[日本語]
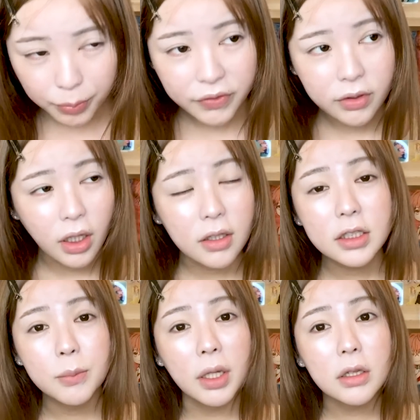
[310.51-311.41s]
別に
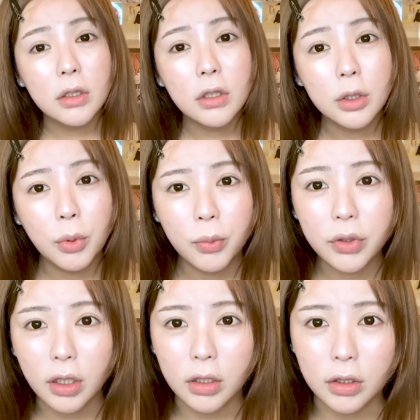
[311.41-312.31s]
私全く何も思っ
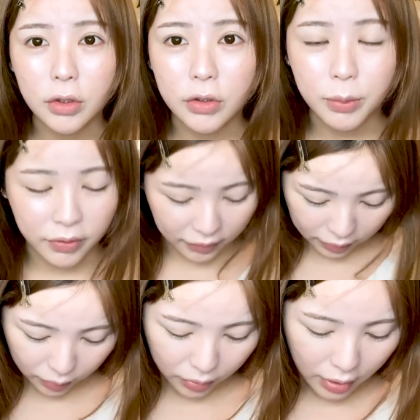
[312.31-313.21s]
てなかったんで、一番最
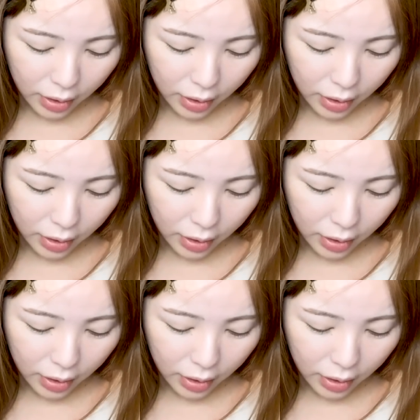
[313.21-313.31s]
初。